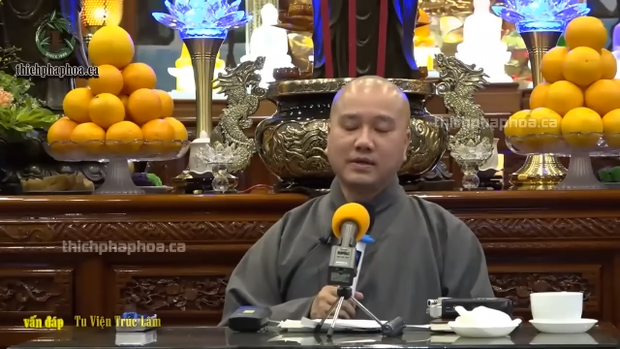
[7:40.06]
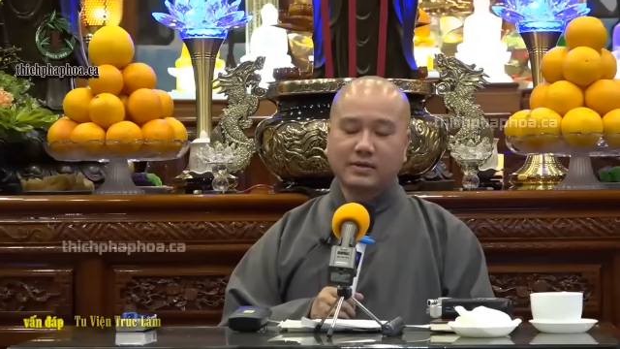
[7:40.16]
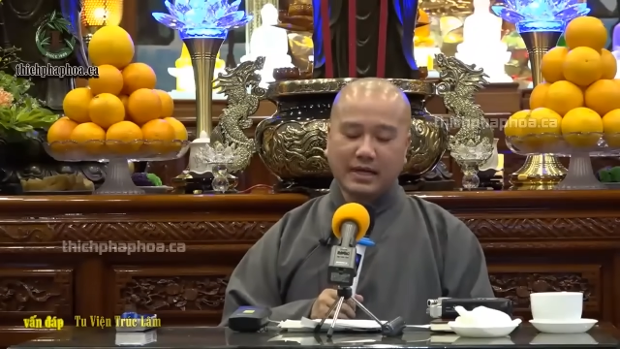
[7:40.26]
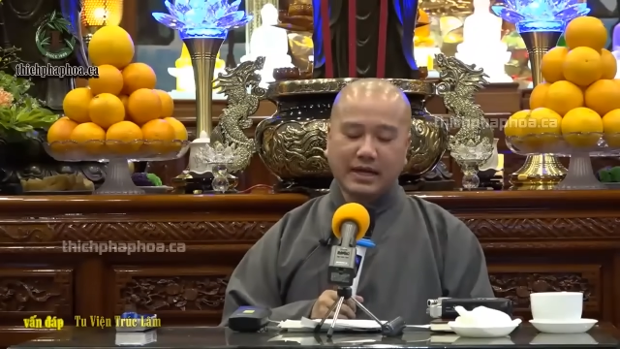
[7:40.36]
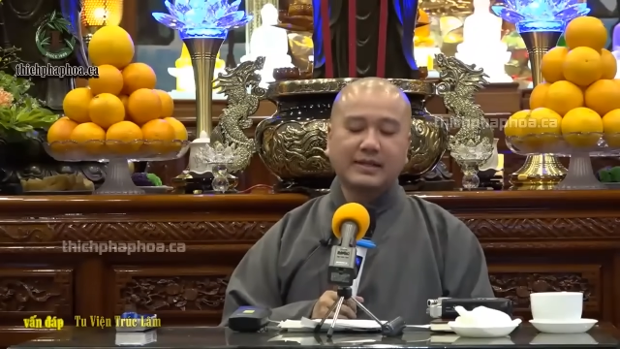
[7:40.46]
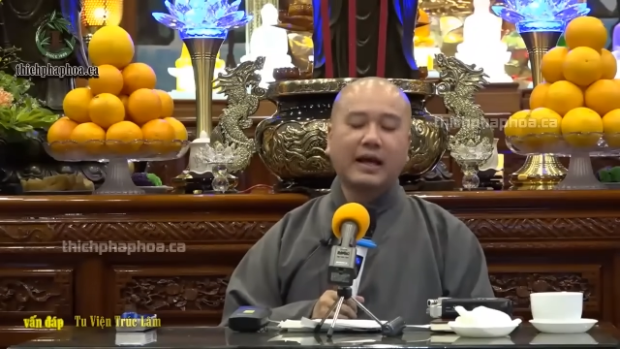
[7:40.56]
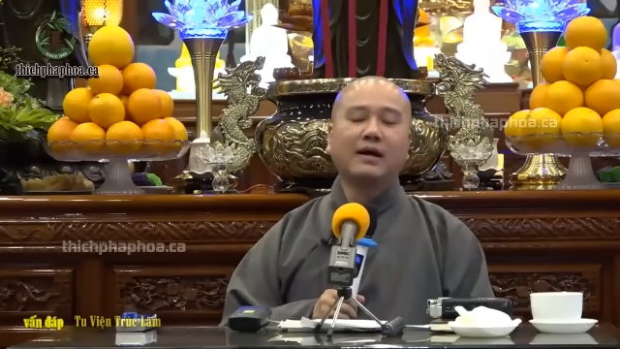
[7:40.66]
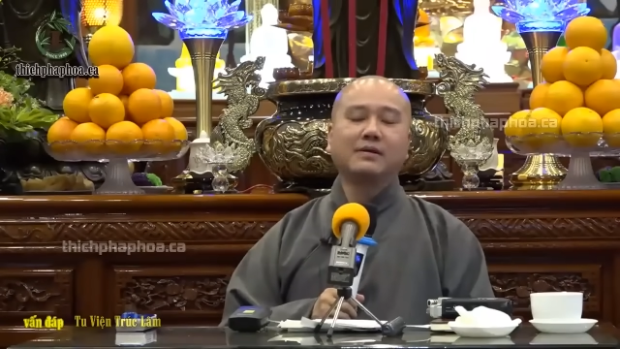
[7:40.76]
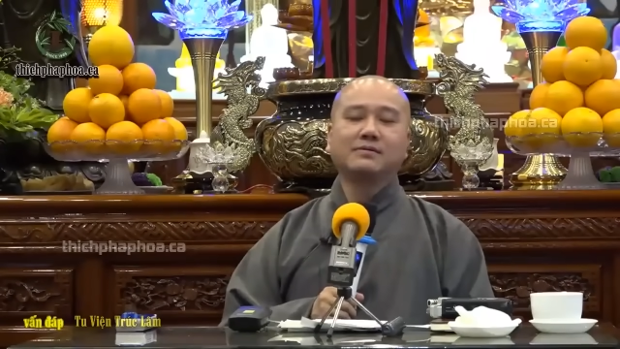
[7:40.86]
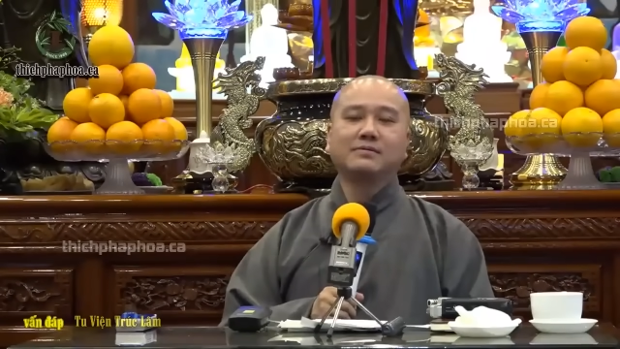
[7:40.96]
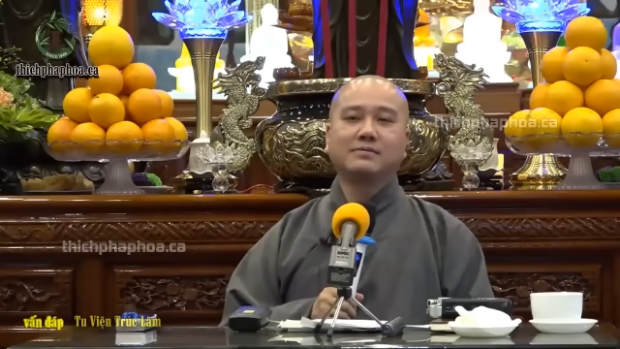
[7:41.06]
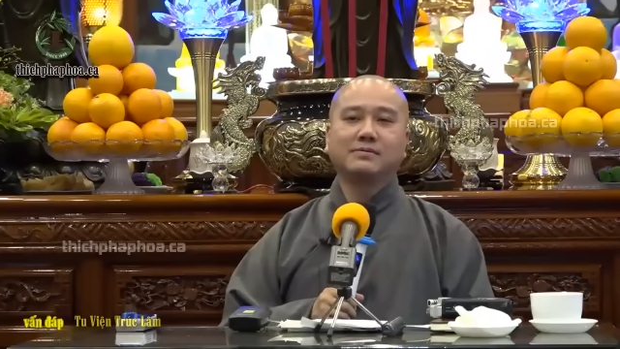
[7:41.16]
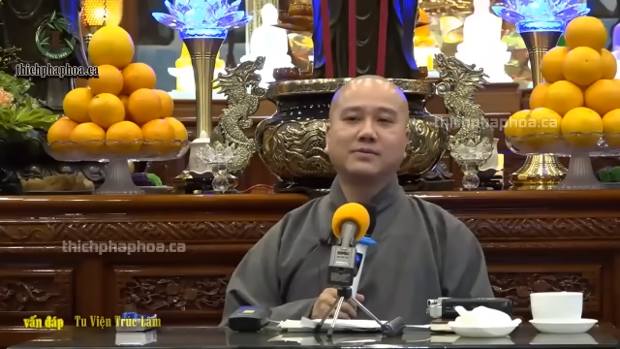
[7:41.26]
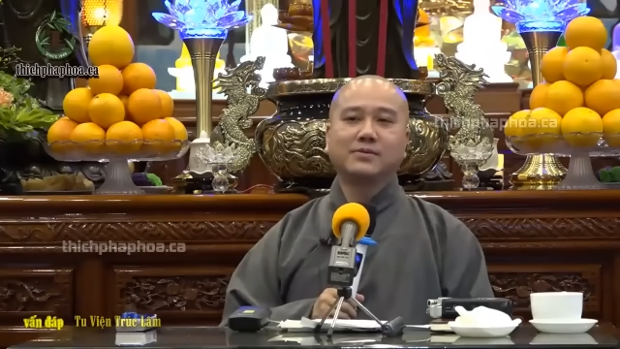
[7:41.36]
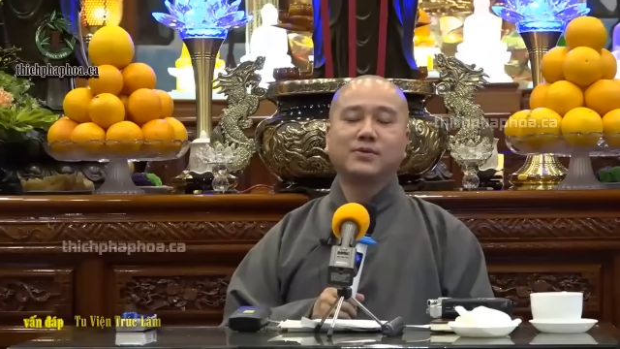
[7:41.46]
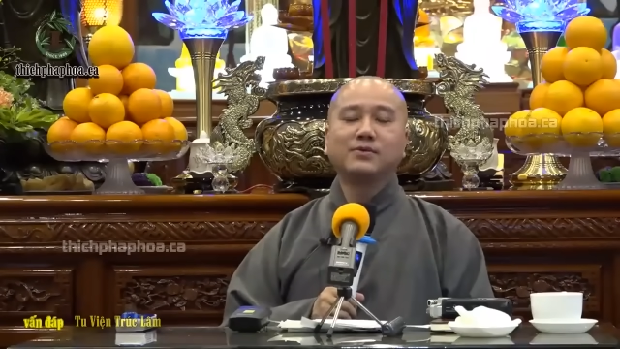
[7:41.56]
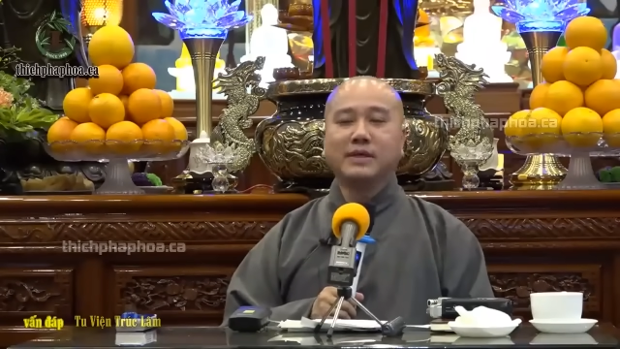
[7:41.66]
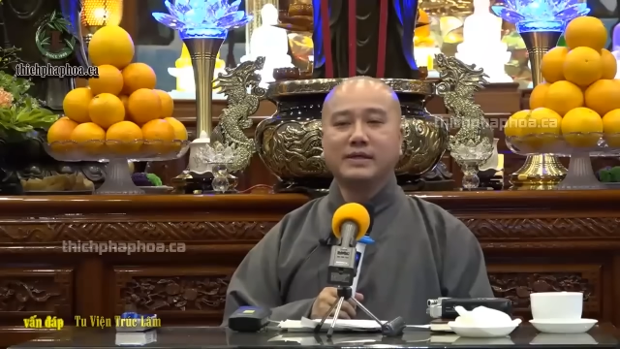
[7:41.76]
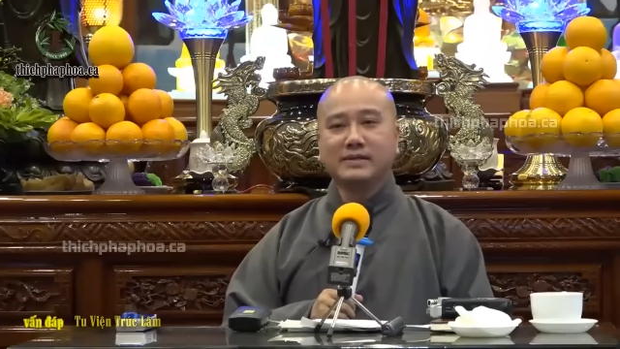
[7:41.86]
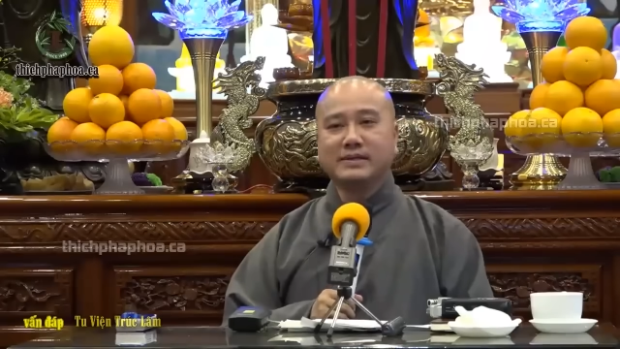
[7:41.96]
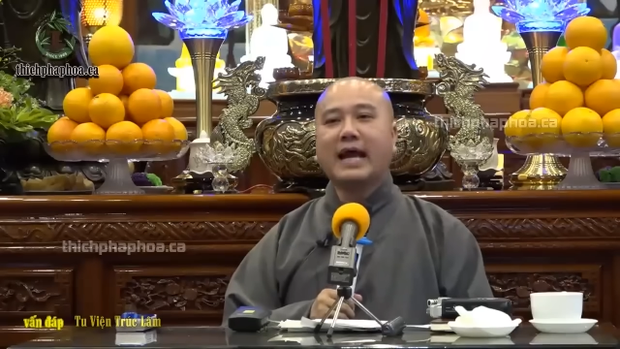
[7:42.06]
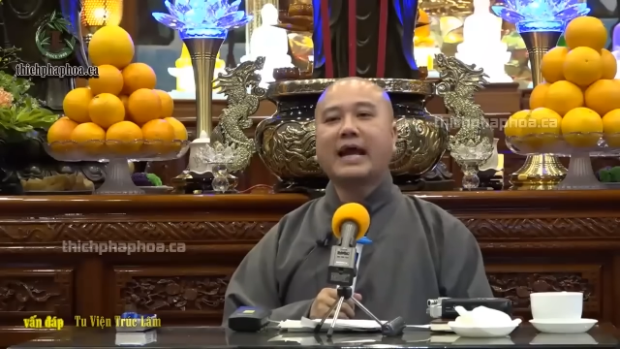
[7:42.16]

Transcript: Ra chợ tôi bị người ta